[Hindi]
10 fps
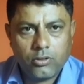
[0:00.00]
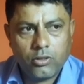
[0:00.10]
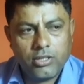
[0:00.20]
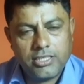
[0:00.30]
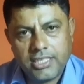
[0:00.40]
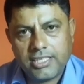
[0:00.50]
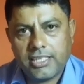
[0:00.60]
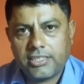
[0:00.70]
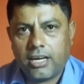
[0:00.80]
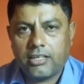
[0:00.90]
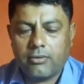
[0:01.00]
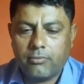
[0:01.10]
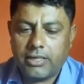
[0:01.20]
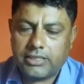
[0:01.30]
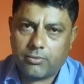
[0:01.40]
तो इसी के साथ
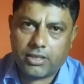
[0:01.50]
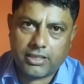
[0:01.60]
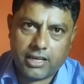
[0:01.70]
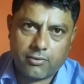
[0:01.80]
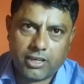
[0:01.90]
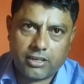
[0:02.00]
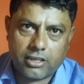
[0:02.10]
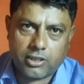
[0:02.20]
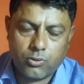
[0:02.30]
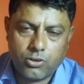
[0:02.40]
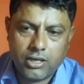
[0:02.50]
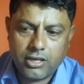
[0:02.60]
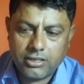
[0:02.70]
मैं सबका धन्यवाद करता हूँ